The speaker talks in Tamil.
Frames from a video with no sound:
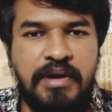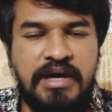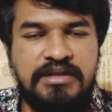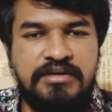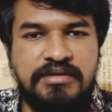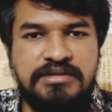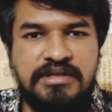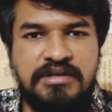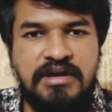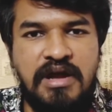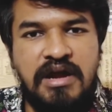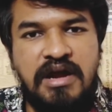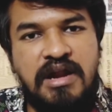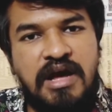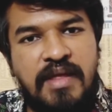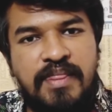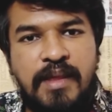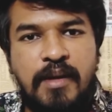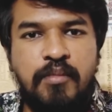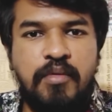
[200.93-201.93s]
பார்த்து வச்சுருக்காங்க
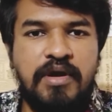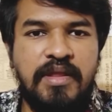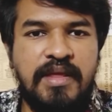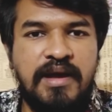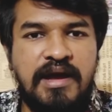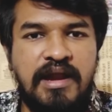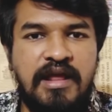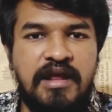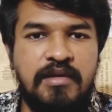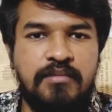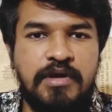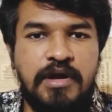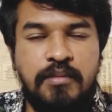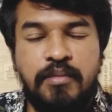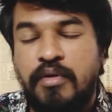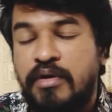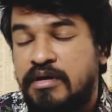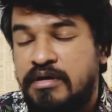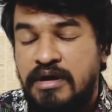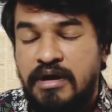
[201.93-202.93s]
நான் அந்த பொண்ணை தான் கல்யாணம் பண்ண
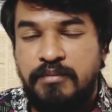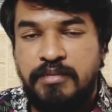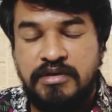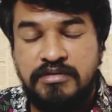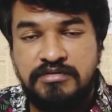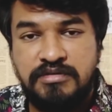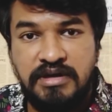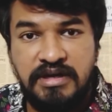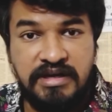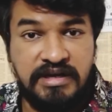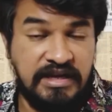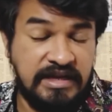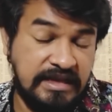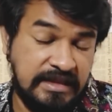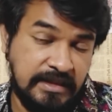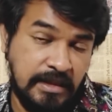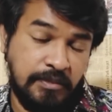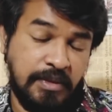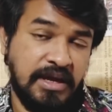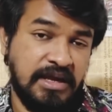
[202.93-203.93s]
போகிறேன் அப்படின்னு சொல்லிட்டு
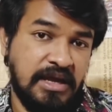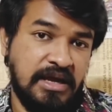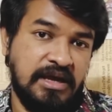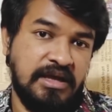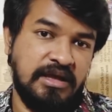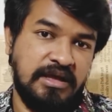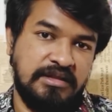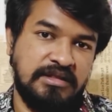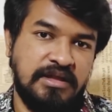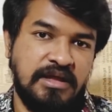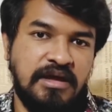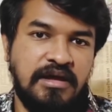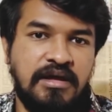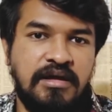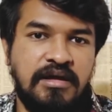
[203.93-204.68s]
இந்த பையன் இந்த